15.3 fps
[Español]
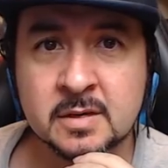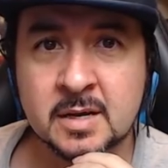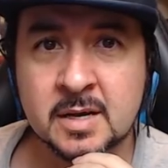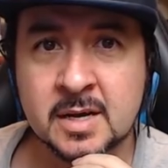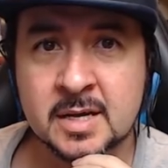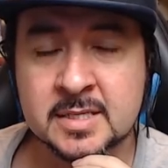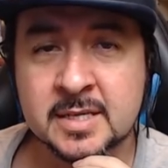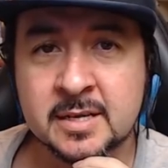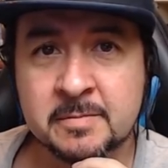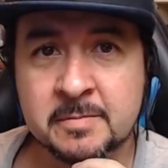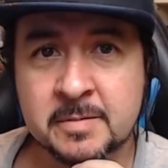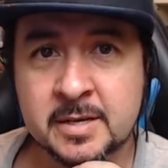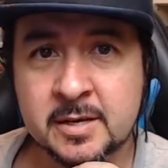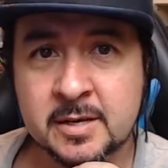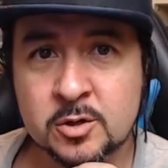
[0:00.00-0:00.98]
A
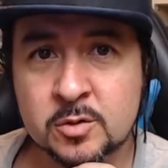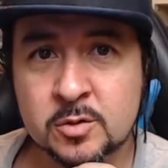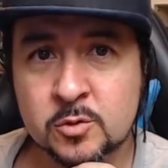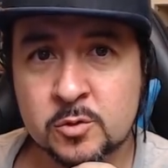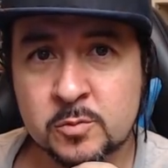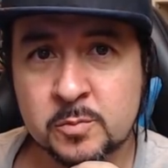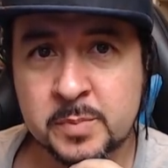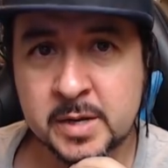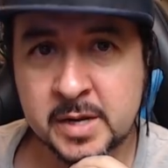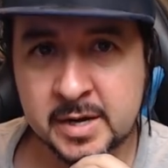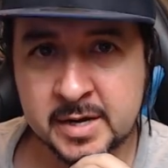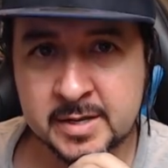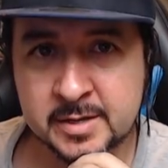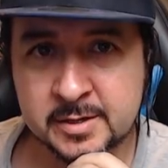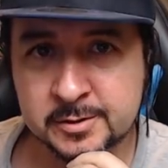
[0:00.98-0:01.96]
servir como un
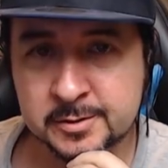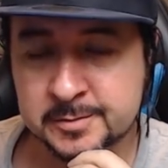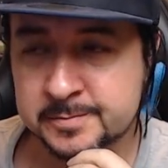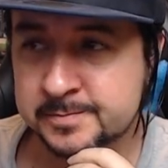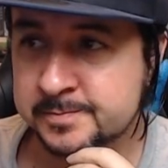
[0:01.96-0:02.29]
perrito.